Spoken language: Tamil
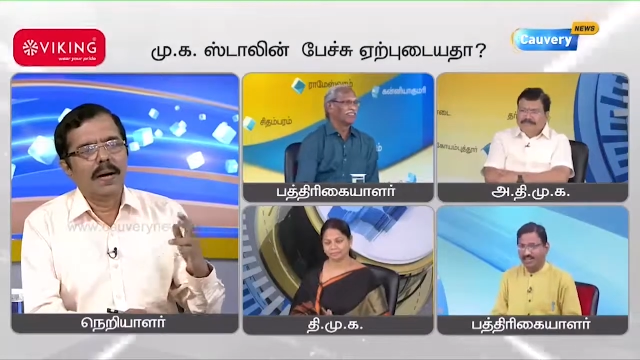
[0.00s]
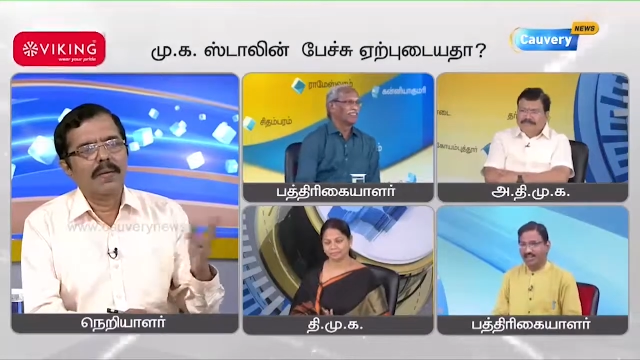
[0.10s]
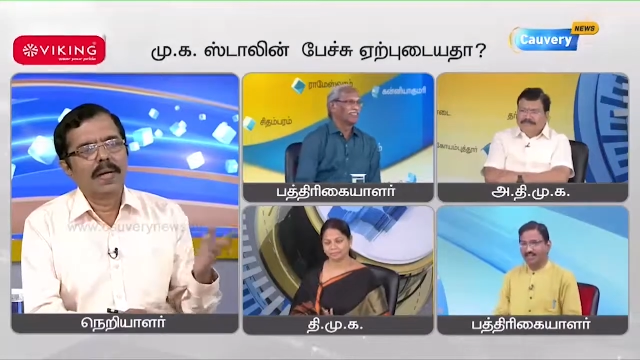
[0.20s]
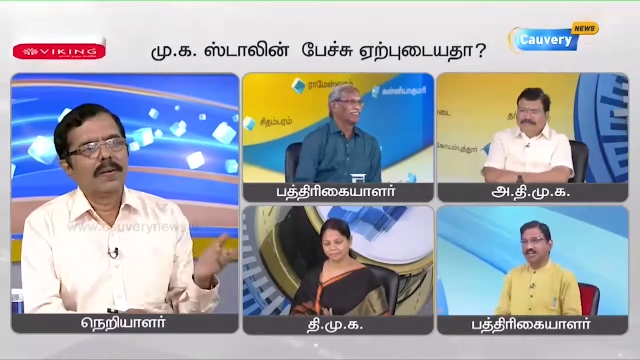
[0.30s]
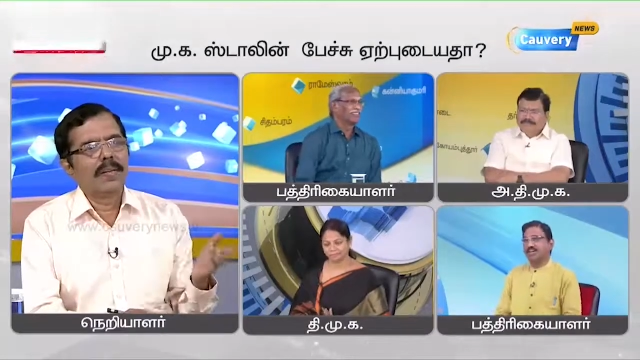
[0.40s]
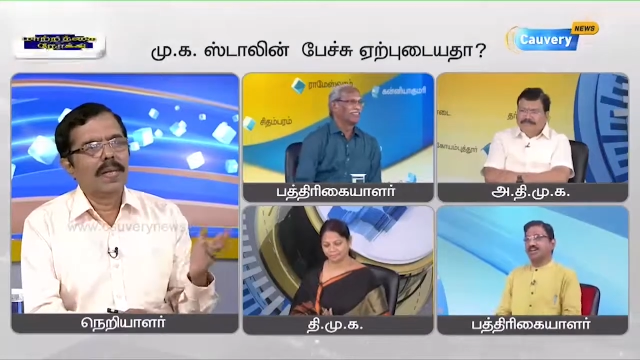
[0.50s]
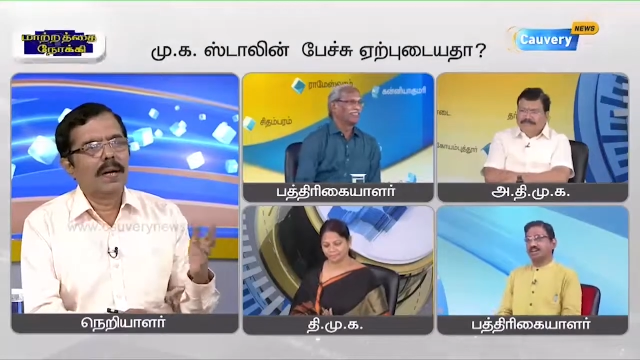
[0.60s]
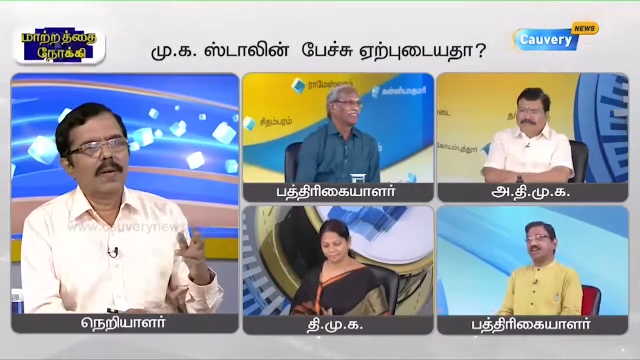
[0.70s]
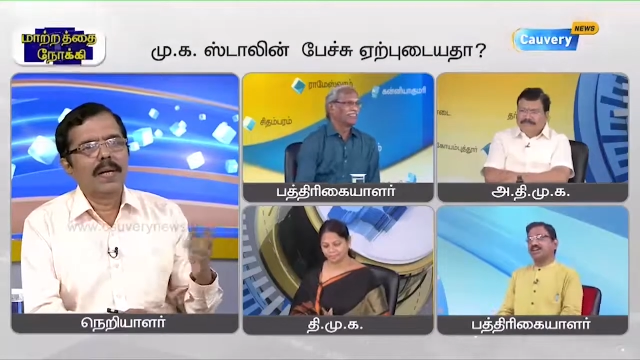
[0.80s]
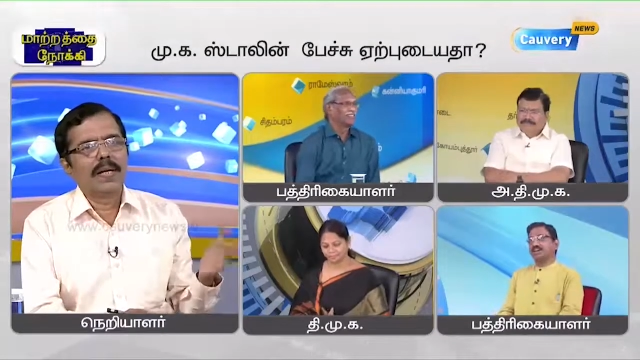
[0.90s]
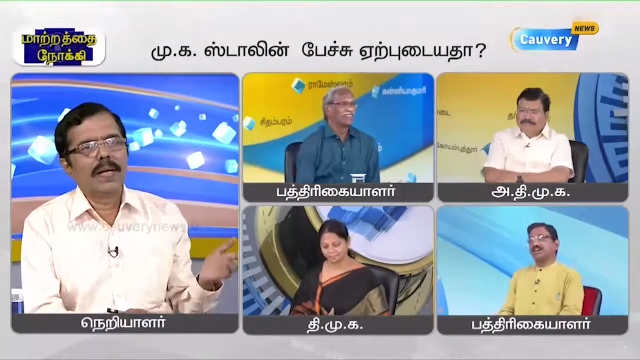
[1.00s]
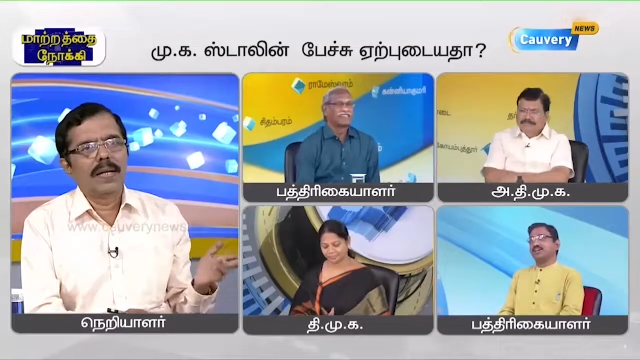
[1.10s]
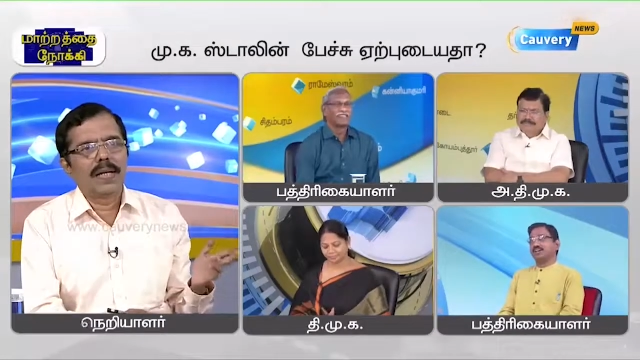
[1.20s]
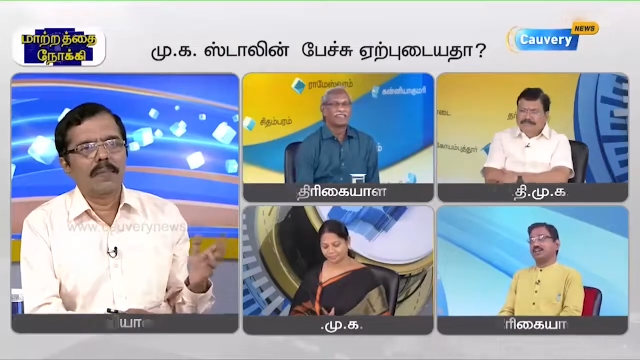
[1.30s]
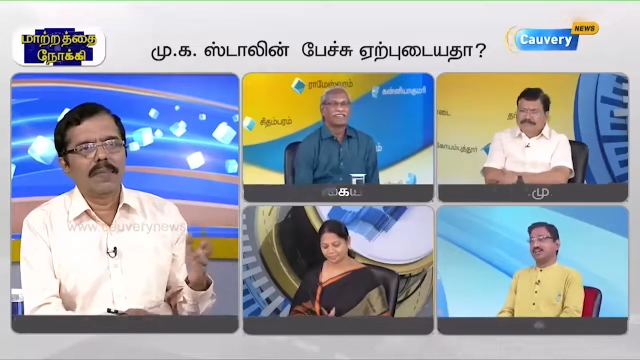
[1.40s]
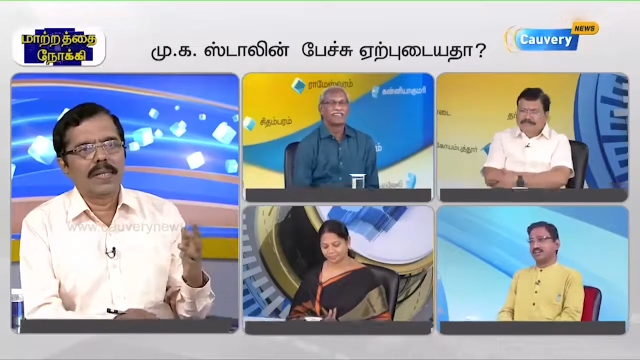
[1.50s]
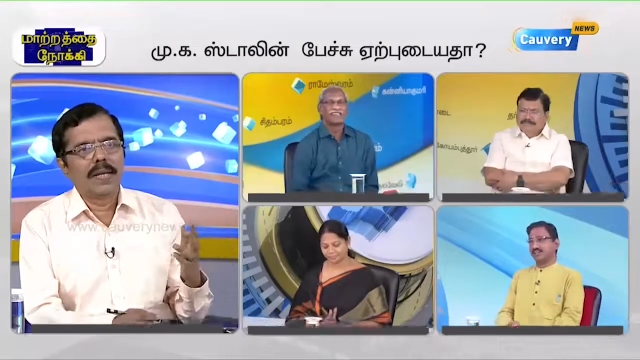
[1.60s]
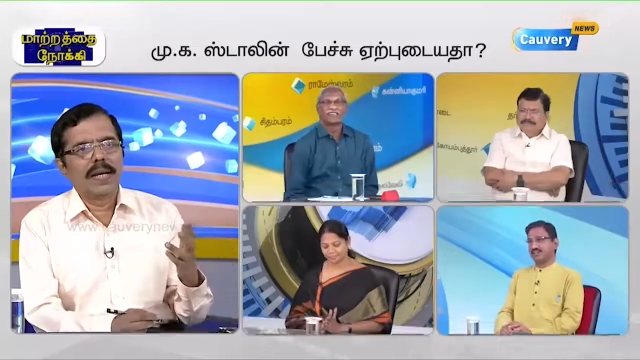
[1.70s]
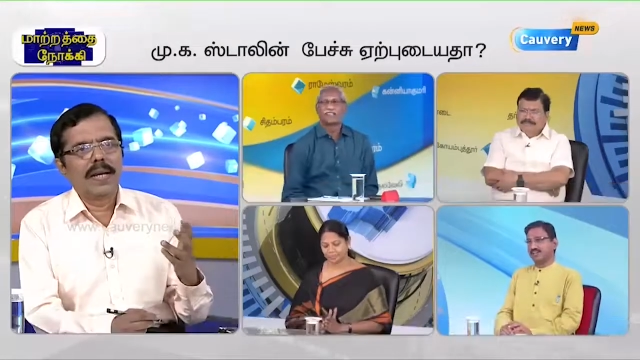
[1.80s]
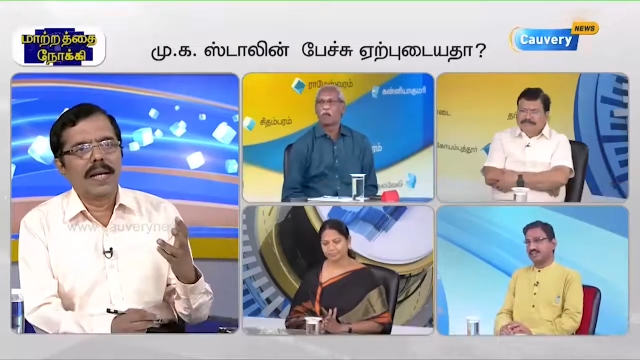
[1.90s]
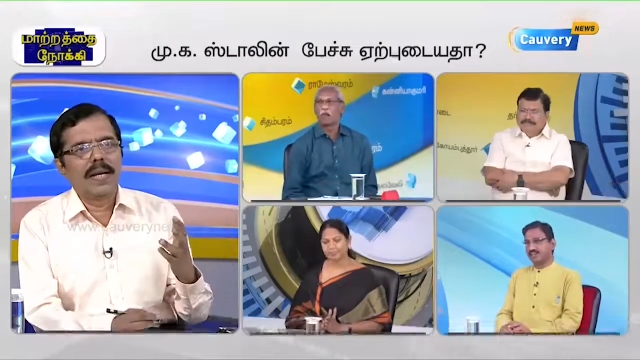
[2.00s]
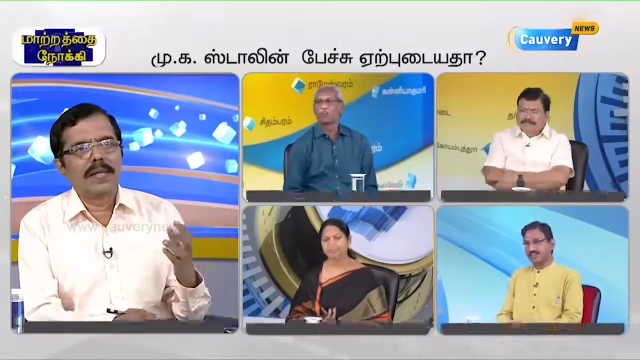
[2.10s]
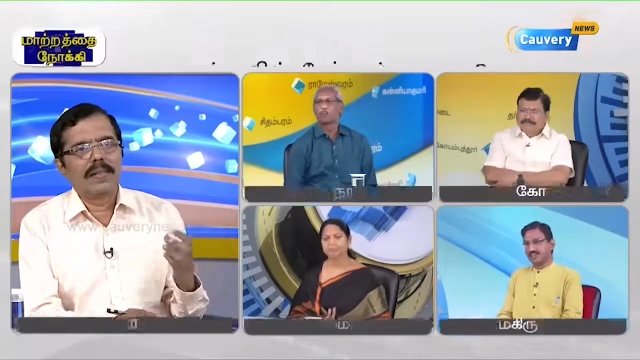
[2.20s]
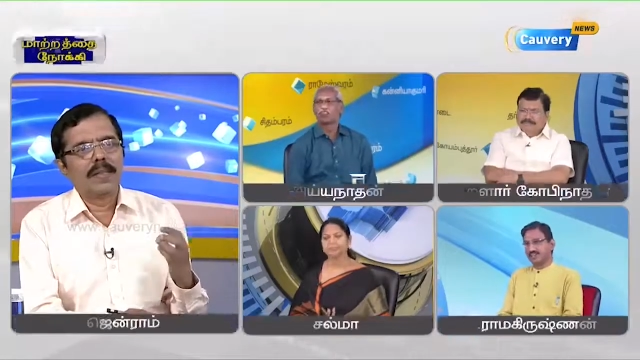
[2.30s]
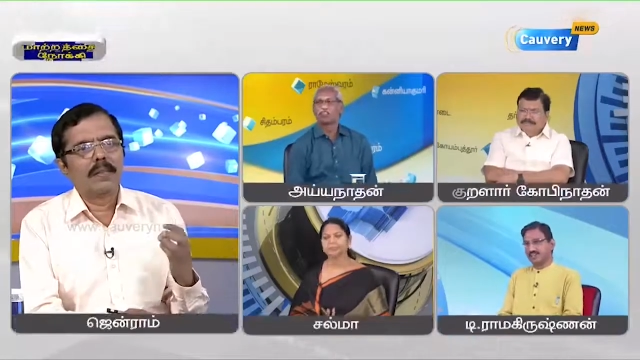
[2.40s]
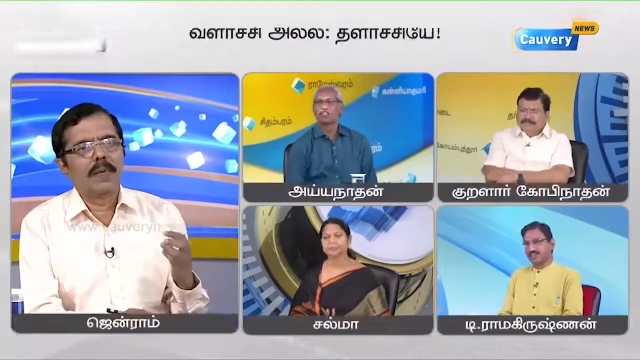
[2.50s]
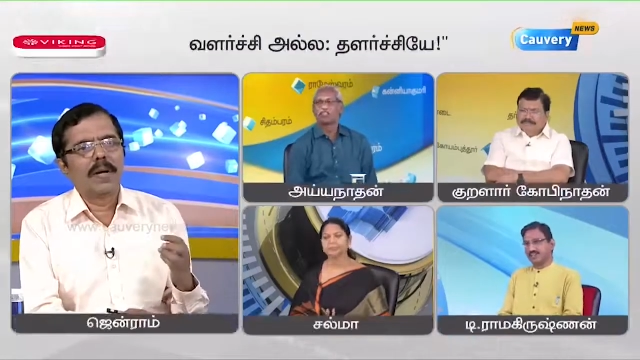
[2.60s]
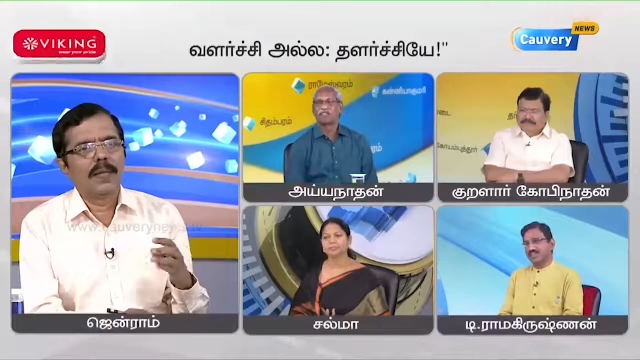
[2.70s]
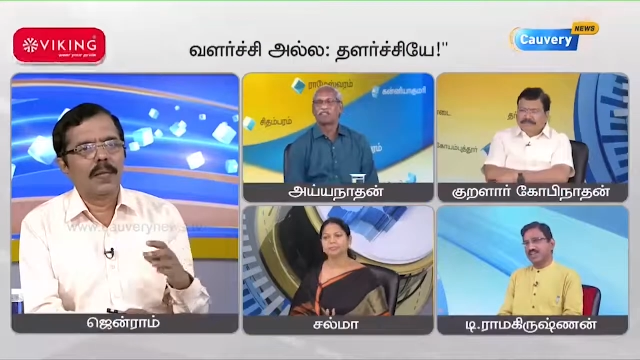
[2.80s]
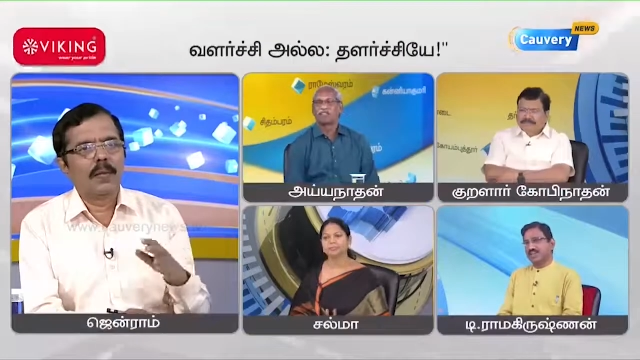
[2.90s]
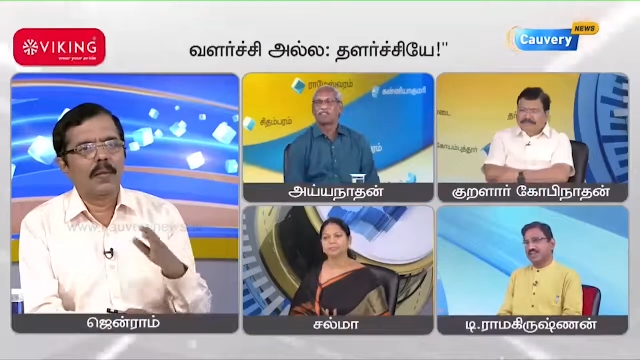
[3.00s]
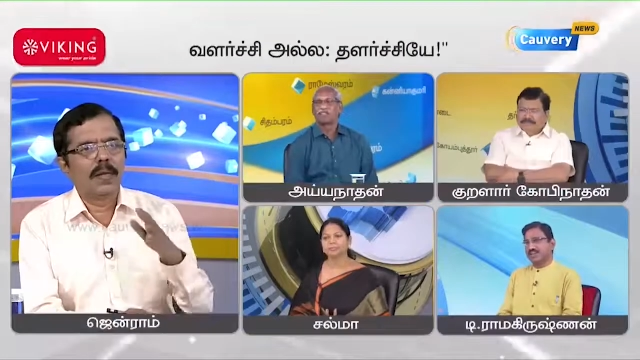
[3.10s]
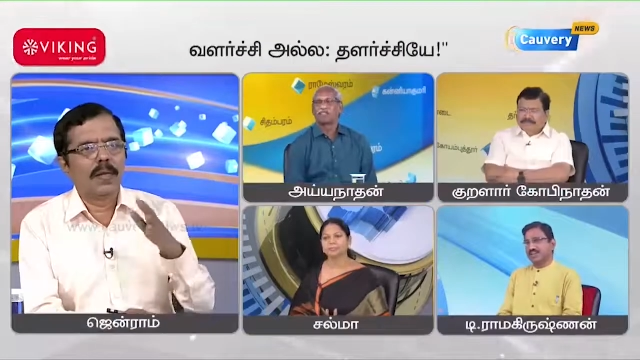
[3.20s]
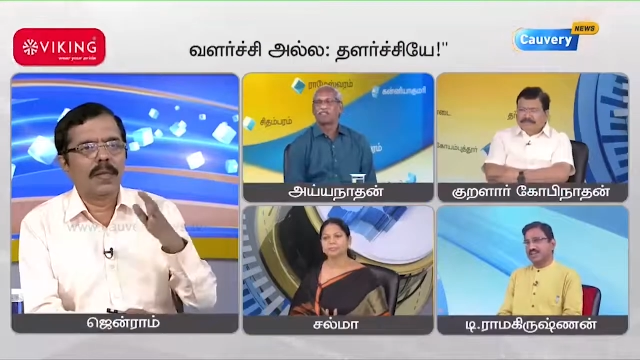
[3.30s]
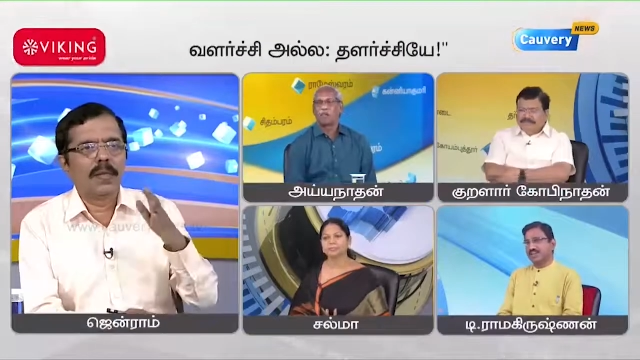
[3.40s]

அவங்க வந்து அவர்களுக்கான கமிஷன்களெல்லாம் எடுத்தது போக அந்த நூறு